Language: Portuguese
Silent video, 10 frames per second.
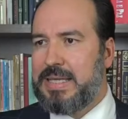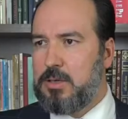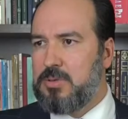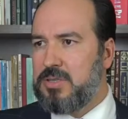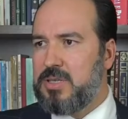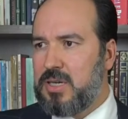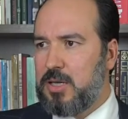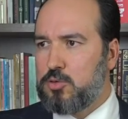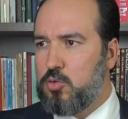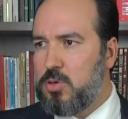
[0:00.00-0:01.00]
Então, nesse
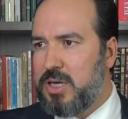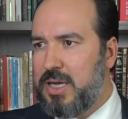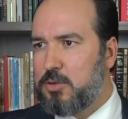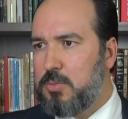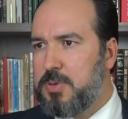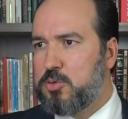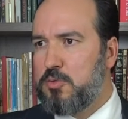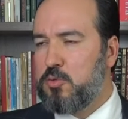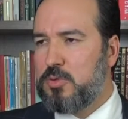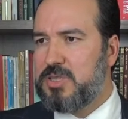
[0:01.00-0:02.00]
caso concreto, a
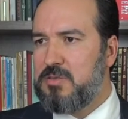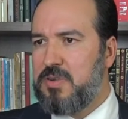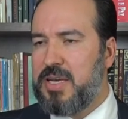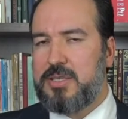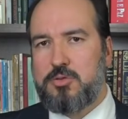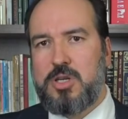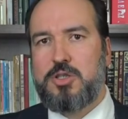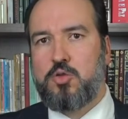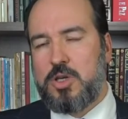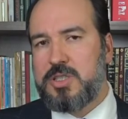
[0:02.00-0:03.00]
pessoa ficou sem férias
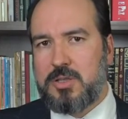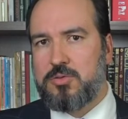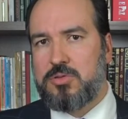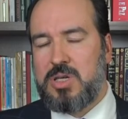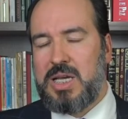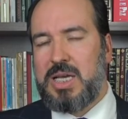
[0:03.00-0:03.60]
durante dois anos.